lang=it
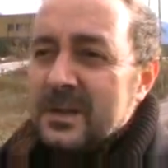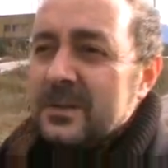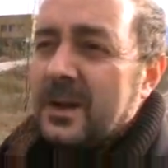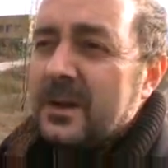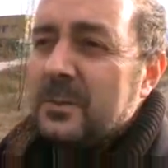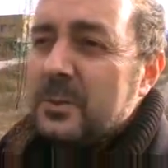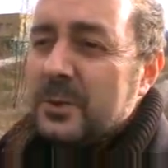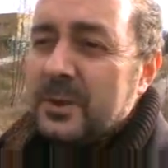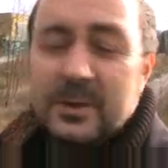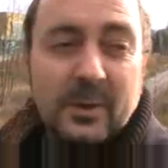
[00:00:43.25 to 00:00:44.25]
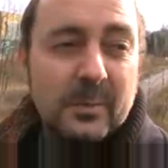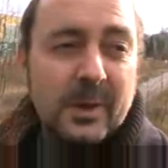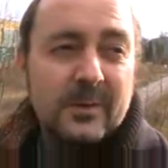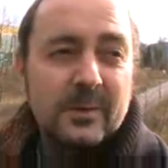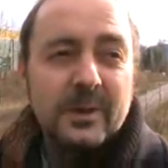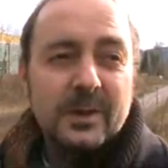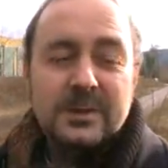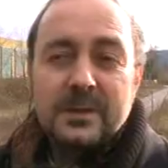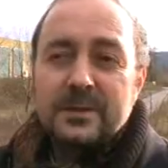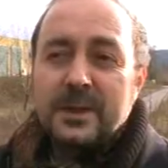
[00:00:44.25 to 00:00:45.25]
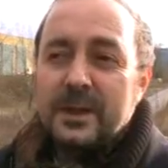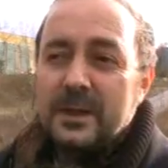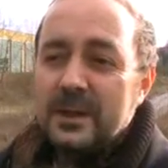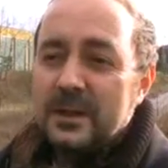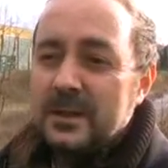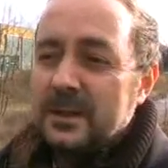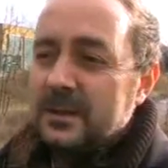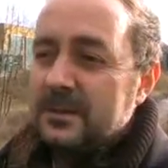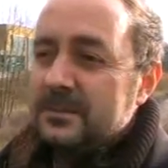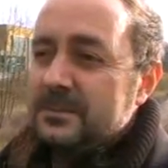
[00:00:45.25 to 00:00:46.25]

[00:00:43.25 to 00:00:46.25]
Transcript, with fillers: tra i comuni di Tolmezzo e Villa Santina,